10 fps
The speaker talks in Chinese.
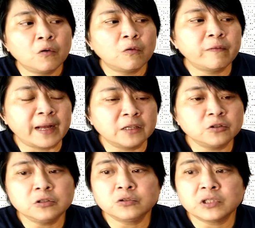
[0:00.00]
我反而
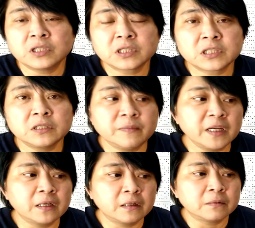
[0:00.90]
是觉得寺
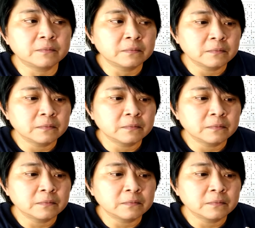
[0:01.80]
庙。